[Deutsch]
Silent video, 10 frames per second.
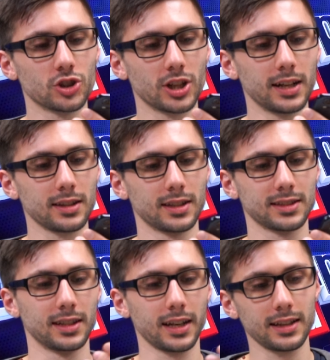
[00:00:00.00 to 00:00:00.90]
Wir schalten
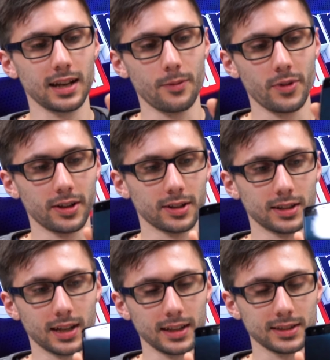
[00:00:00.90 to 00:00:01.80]
das Gerät einmal
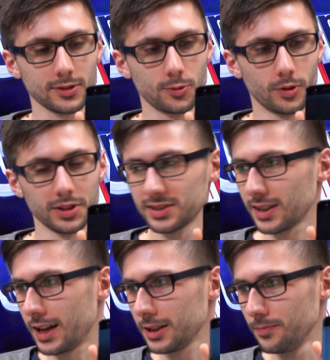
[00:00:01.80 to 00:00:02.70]
ganz kurz
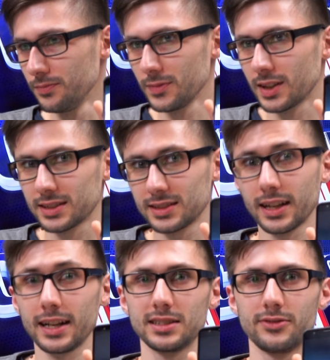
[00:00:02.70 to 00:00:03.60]
an. Das ist ein
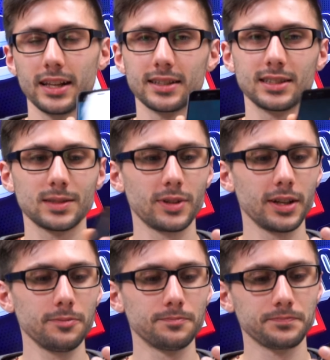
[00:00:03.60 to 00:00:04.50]
relativ helles
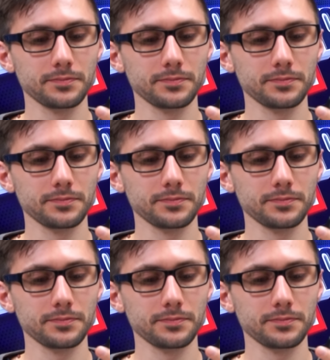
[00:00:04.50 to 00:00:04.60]
Display.